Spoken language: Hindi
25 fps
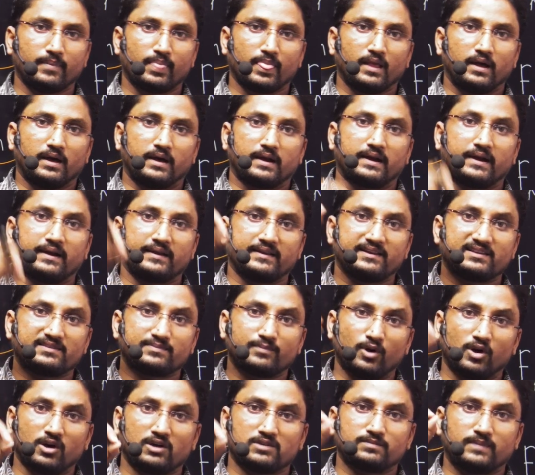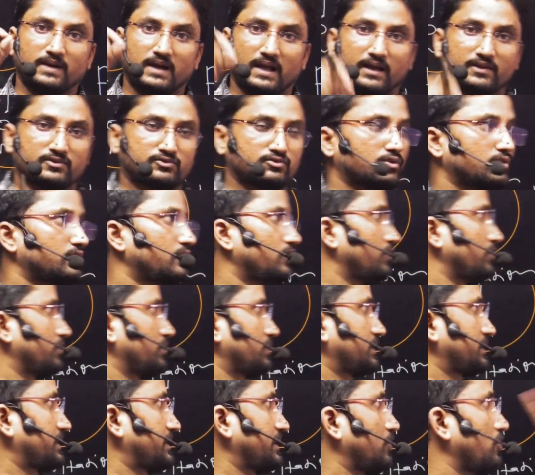रेडियस बहुत बड़ा है सुन लो
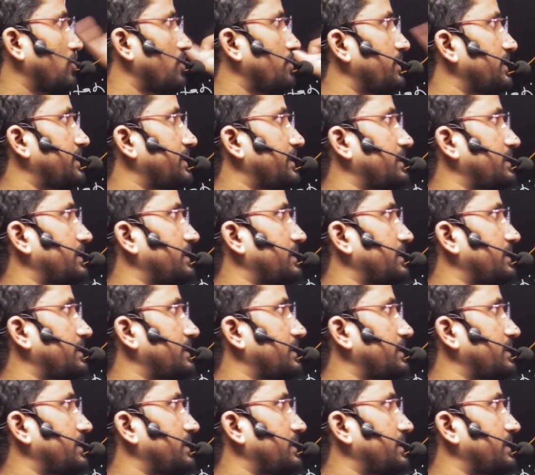किलोमीटर